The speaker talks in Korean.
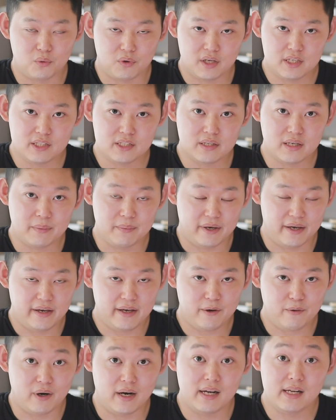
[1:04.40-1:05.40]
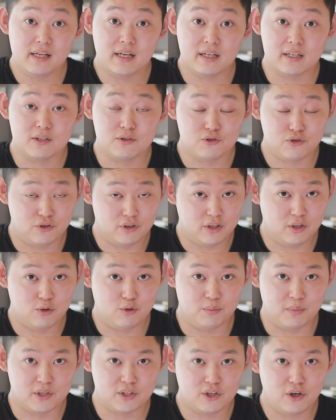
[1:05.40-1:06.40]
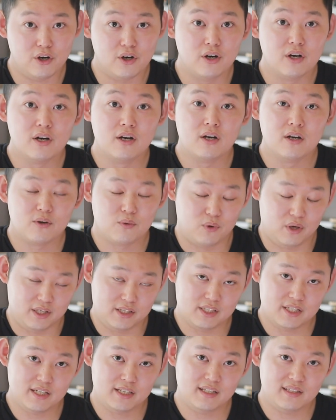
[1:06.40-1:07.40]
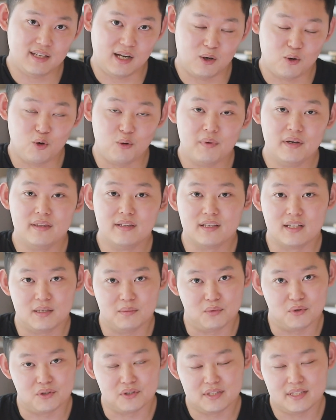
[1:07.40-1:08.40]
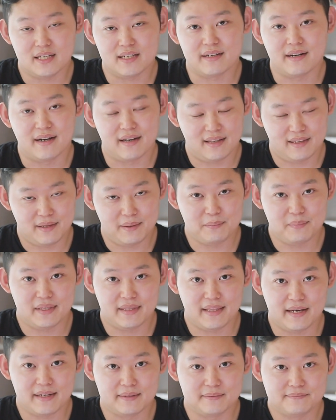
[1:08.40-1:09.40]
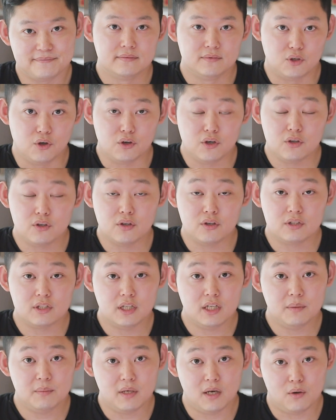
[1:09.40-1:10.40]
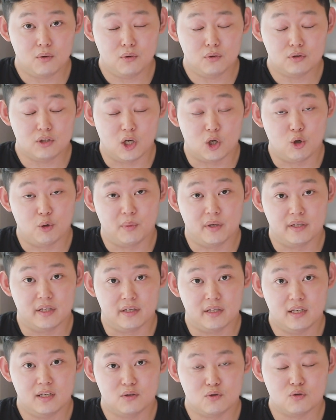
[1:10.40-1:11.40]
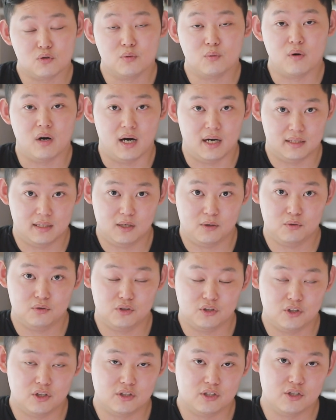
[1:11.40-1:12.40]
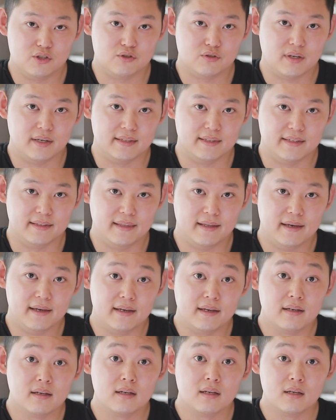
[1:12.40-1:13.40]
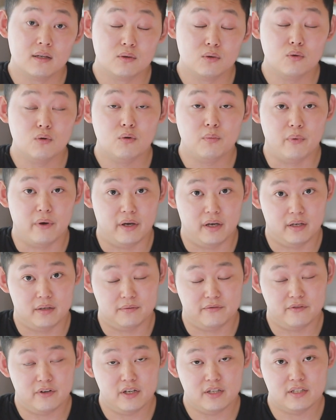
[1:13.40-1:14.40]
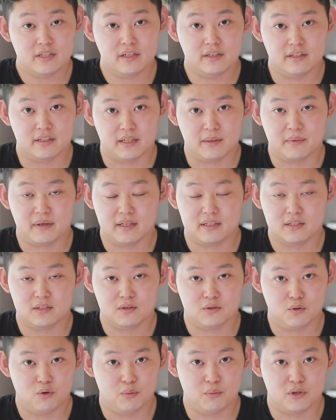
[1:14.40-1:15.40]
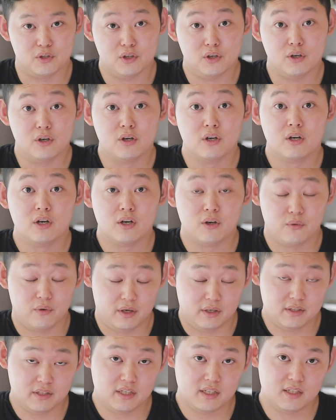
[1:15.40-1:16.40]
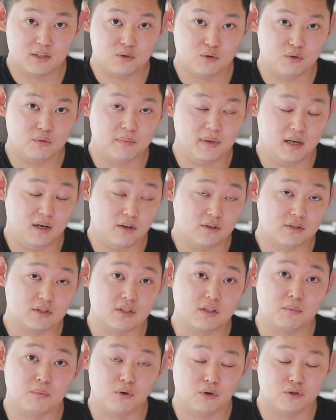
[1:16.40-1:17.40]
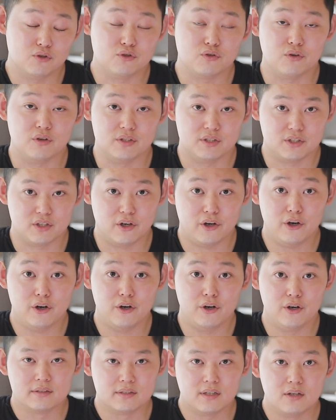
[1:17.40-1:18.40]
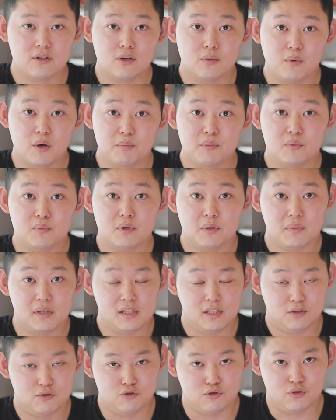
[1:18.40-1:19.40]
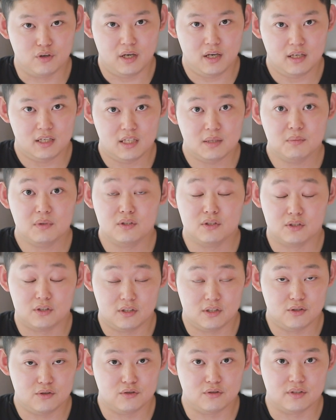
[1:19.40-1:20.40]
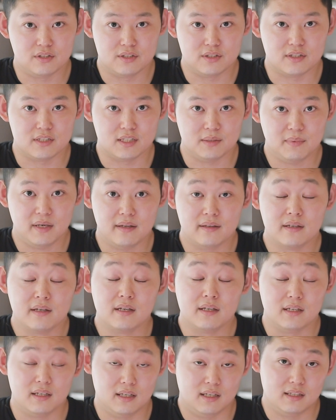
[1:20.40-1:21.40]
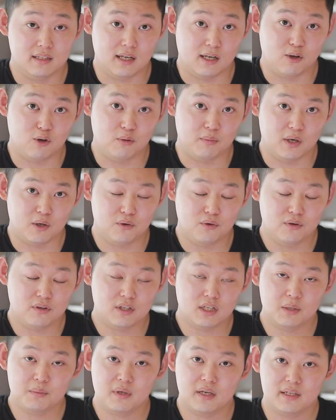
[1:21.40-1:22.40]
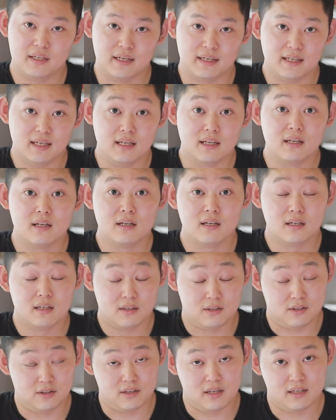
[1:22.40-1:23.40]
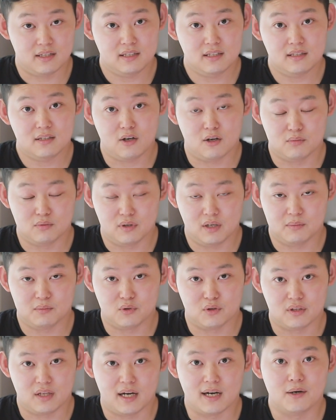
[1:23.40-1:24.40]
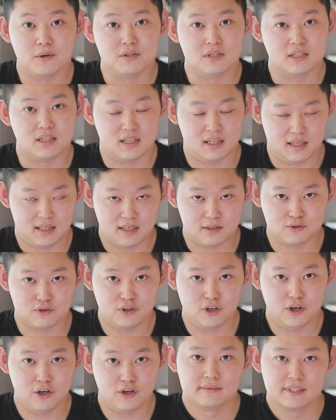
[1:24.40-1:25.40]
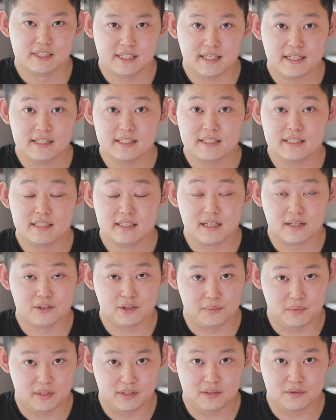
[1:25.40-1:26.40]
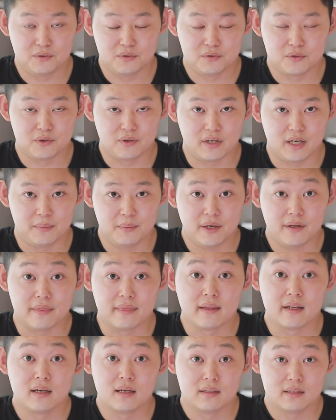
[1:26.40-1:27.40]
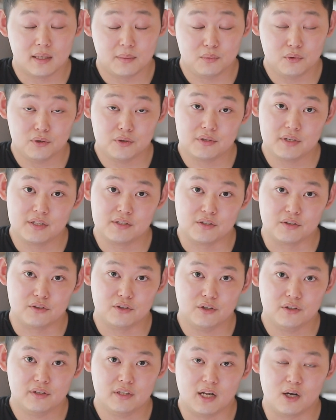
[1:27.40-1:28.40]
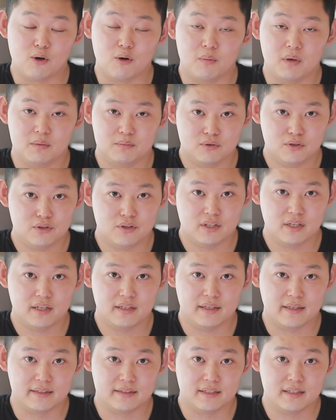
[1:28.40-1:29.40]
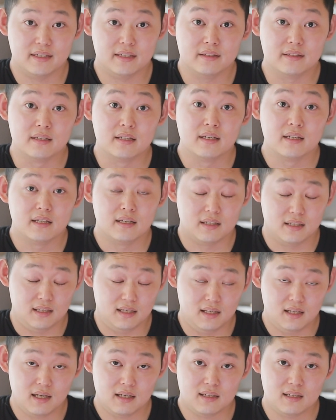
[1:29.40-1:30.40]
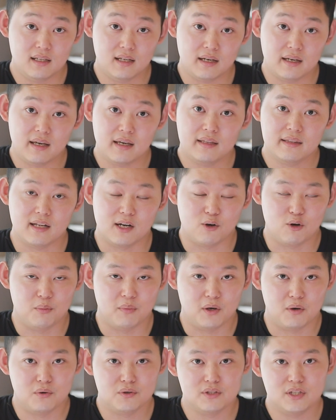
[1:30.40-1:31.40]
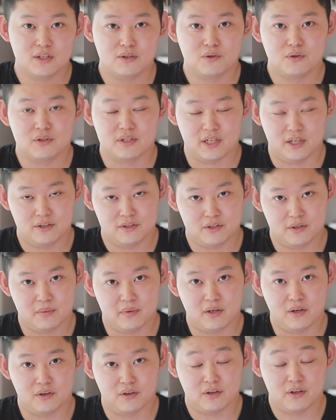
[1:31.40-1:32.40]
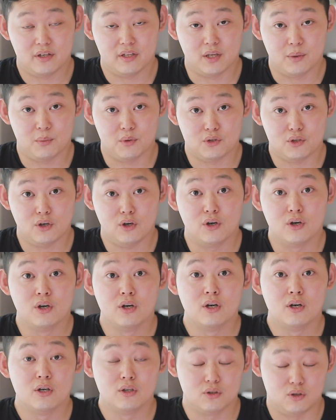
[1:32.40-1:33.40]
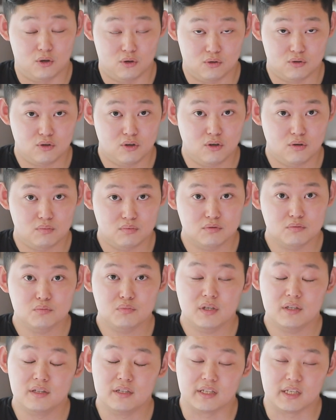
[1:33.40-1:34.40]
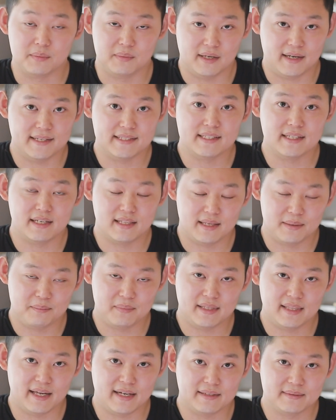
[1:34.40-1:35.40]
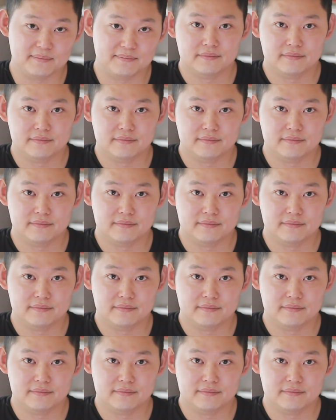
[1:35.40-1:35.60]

오렌지와 배의 과일 향이 주를 이루면서 굉장히 달콤한 느낌으로 시작을 하게 됩니다. 여기서 크리미하고 달콤한 향이 조금 과하다고 느껴질 수가 있는데 또 배의 프레쉬한 느낌까지 들어오면서 굉장히 좋은 밸런스를 보여주고 있어요. 그래서 퍼퓸도 멀리 두 개 힘은 느낄 수는 있었지만 이 달콤하고 크리미한 향이 그렇게 큰 거부감으로 다가오지는 않았고요. 시간이 지나서 미들노트로 가면 팝노트에 있었던 달콤한 푸르티한 향들은 일랑일랑의 달콤한 꽃향으로 자연스럽게 연결이 되면서 더욱더 풍부한 느낌을 가지게 됩니다.